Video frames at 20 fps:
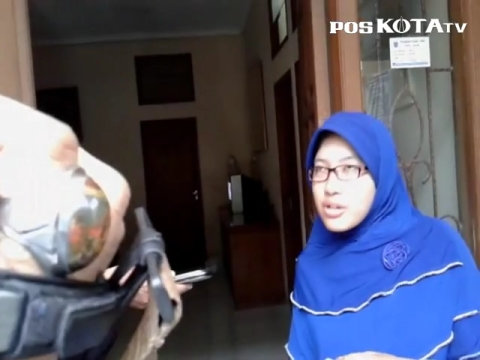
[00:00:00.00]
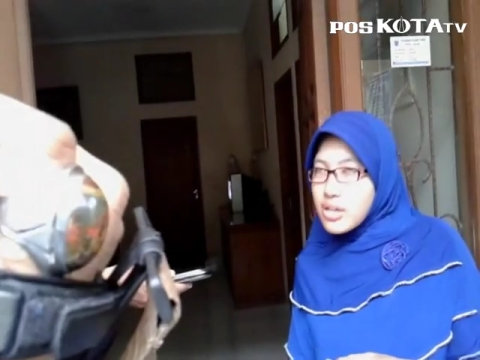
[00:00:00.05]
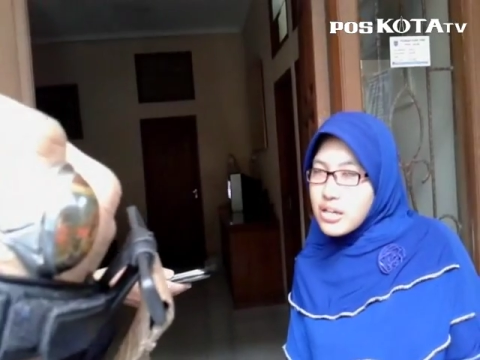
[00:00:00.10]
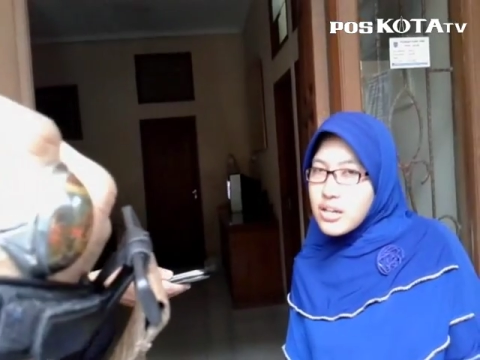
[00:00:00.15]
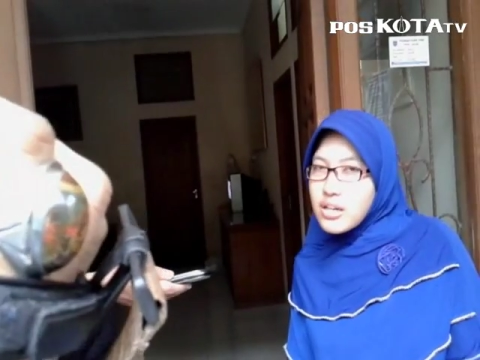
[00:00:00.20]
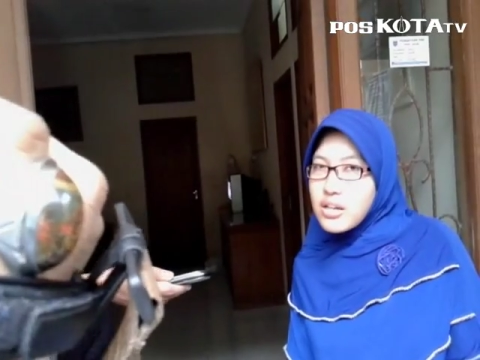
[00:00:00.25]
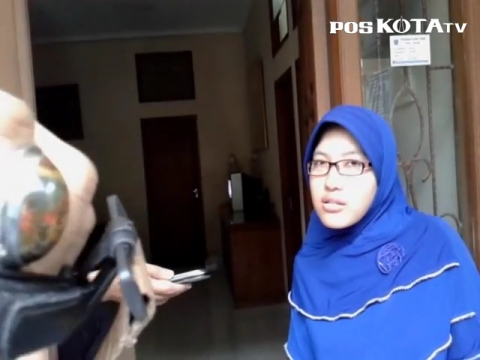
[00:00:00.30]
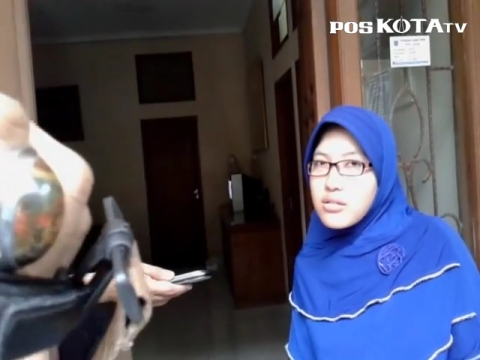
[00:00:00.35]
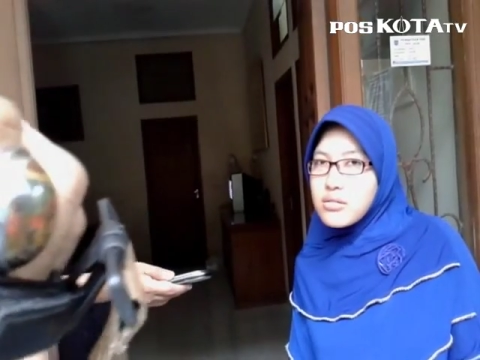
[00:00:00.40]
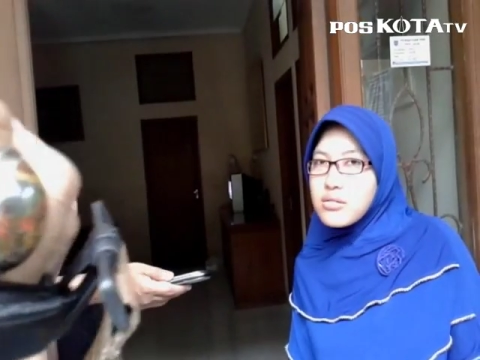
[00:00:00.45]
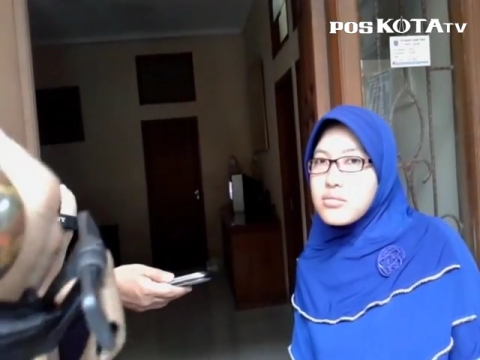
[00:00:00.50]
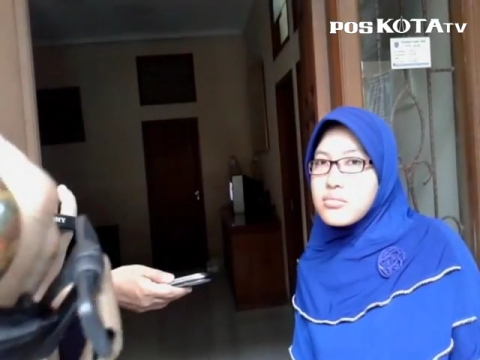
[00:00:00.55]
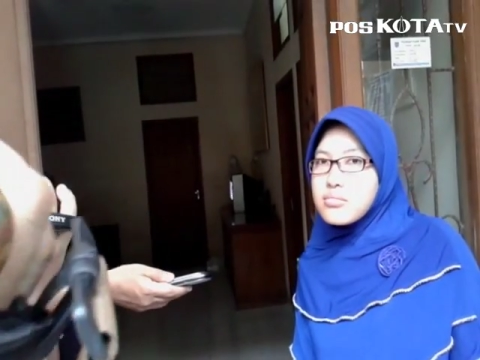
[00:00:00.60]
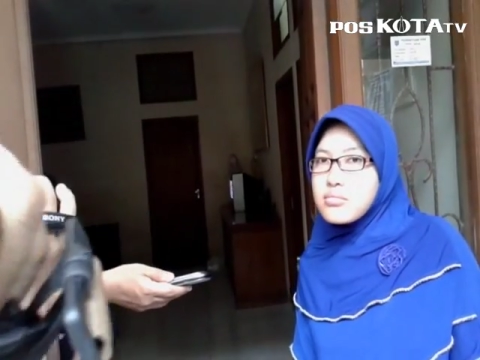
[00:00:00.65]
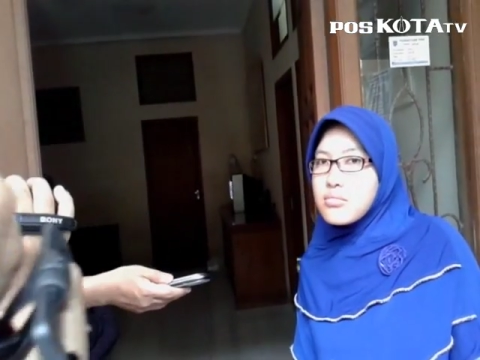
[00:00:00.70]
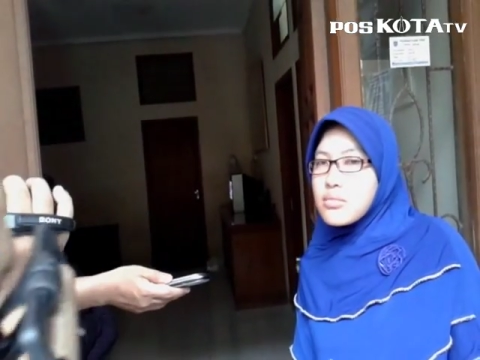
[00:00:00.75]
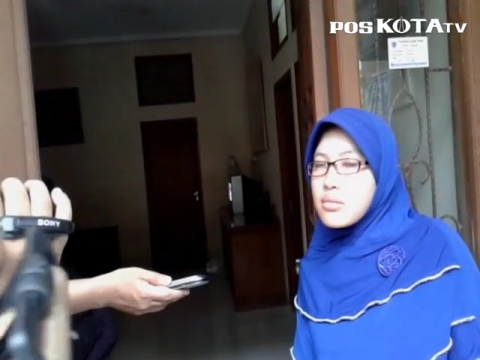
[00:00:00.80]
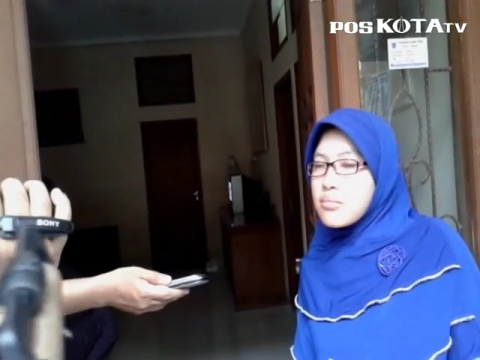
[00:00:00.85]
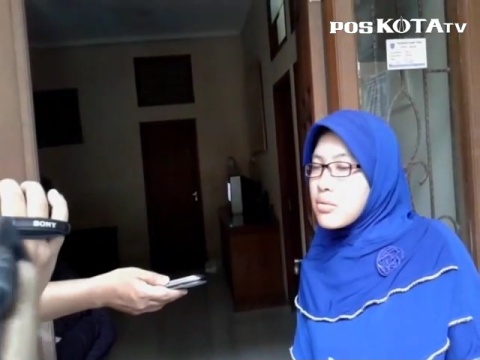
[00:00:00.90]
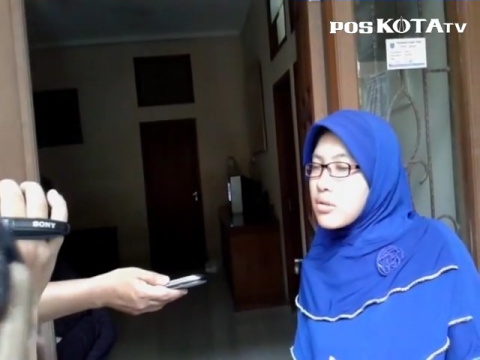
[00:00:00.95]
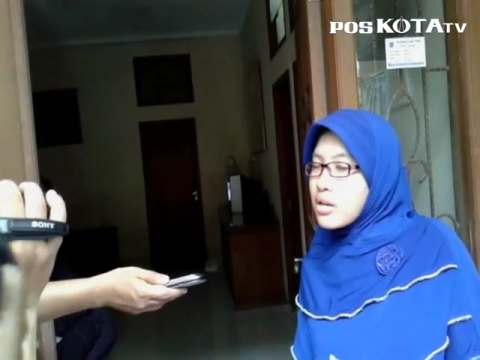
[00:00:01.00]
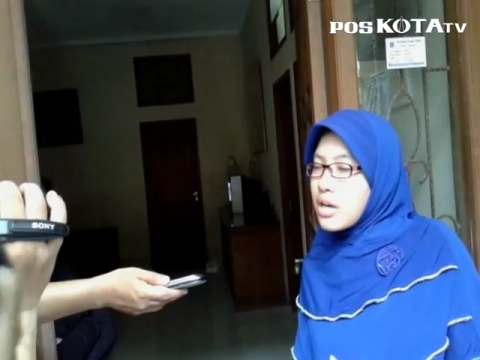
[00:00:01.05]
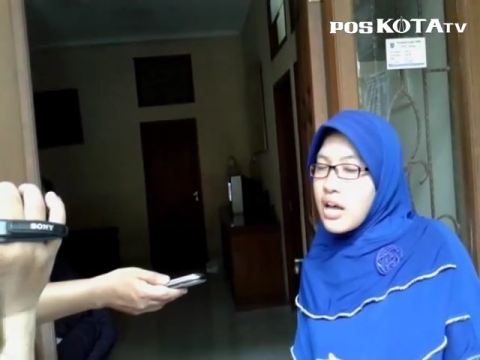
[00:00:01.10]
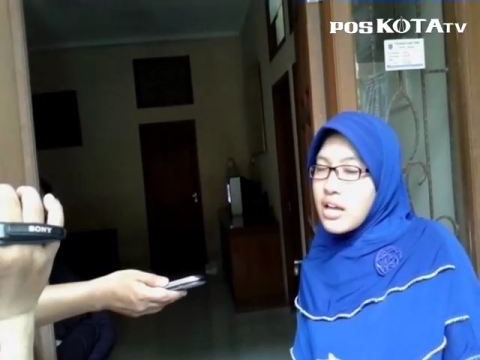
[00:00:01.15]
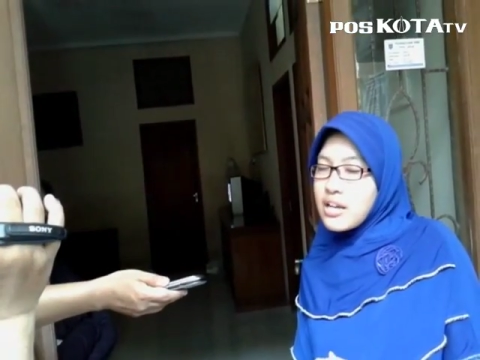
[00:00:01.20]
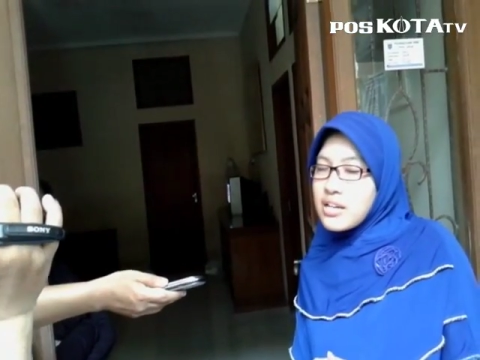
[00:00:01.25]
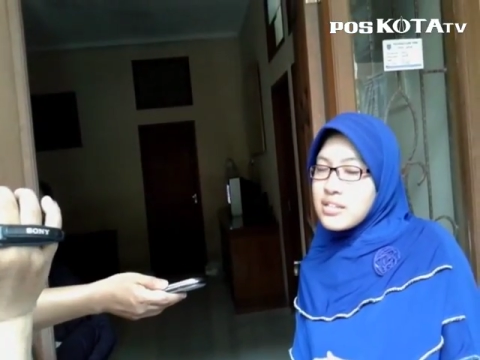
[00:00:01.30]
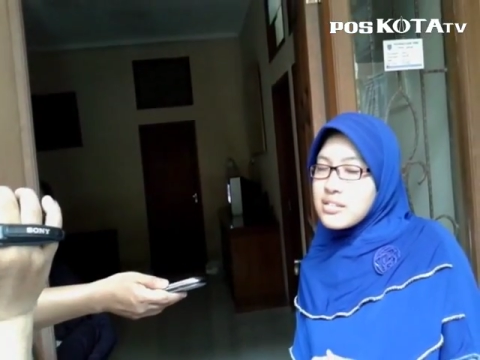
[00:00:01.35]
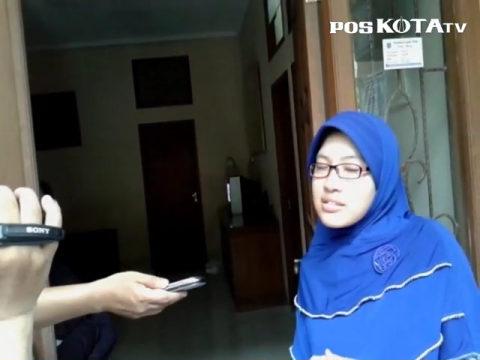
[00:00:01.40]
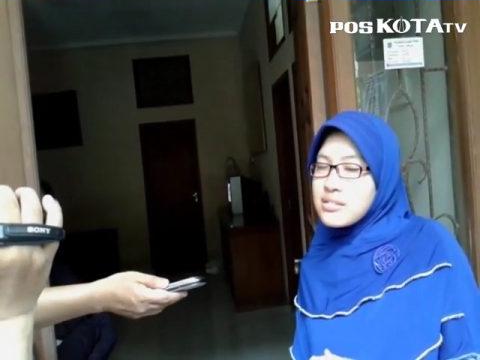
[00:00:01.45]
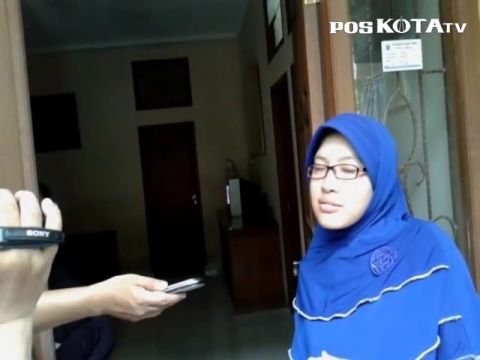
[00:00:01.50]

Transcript: mungkin itu bukan